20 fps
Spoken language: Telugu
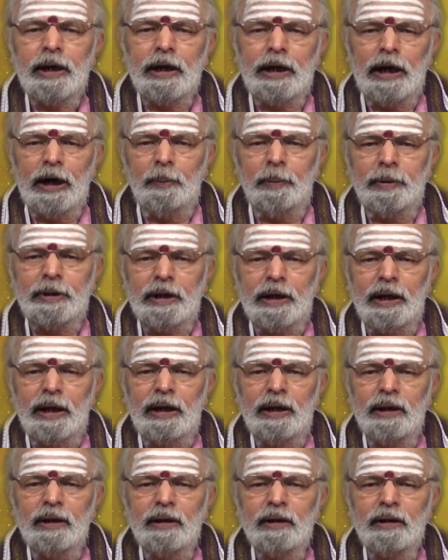గణపతికి
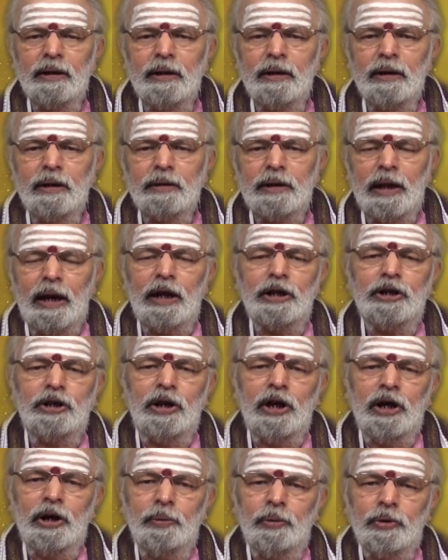తెల్ల
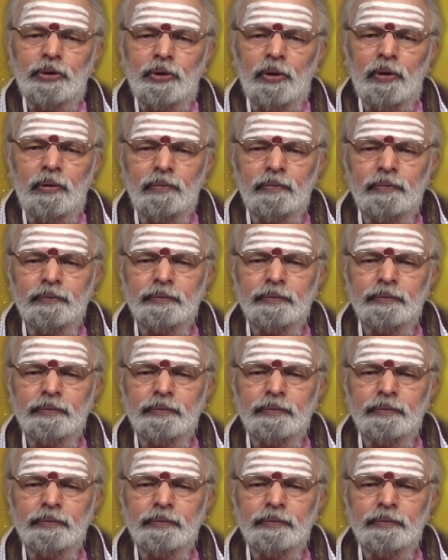జిల్లేడు ఒత్తులు